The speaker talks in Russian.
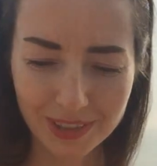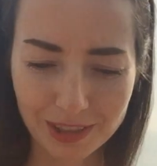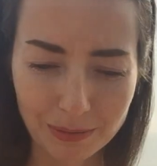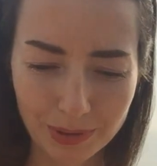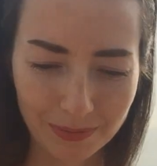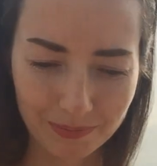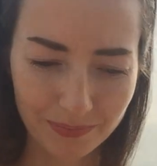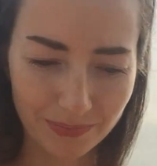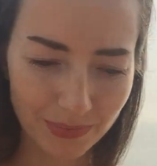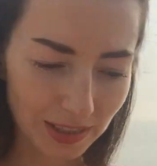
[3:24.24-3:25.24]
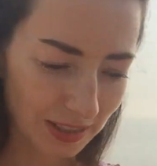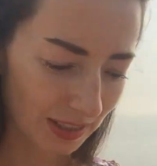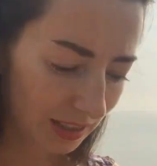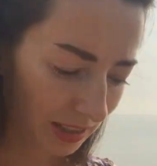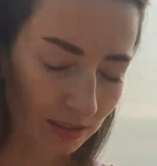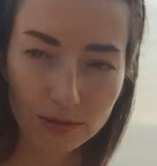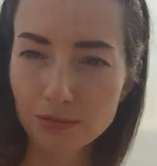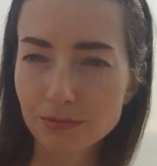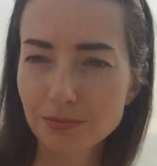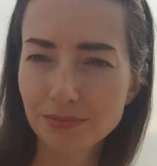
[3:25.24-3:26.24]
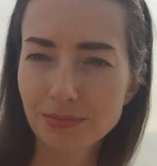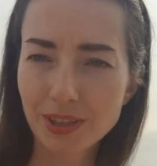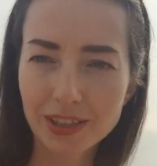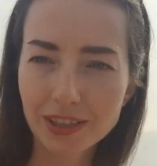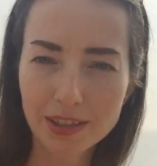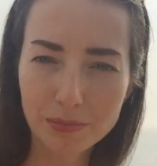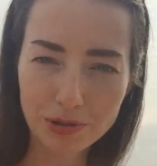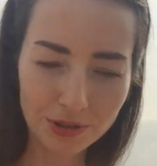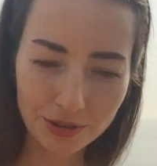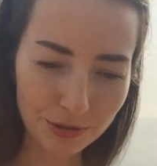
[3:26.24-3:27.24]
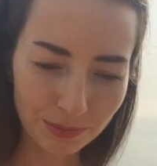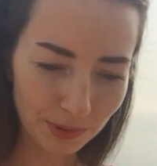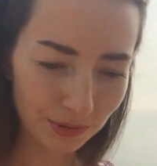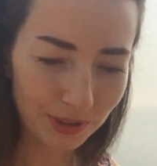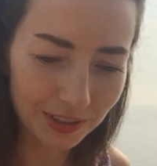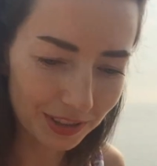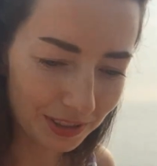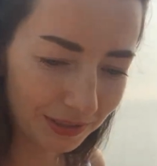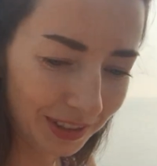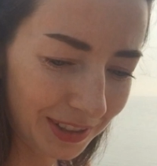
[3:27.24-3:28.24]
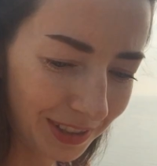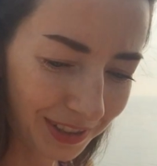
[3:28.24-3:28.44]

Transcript: Как бы ну, никогда больше не куплю, естественно.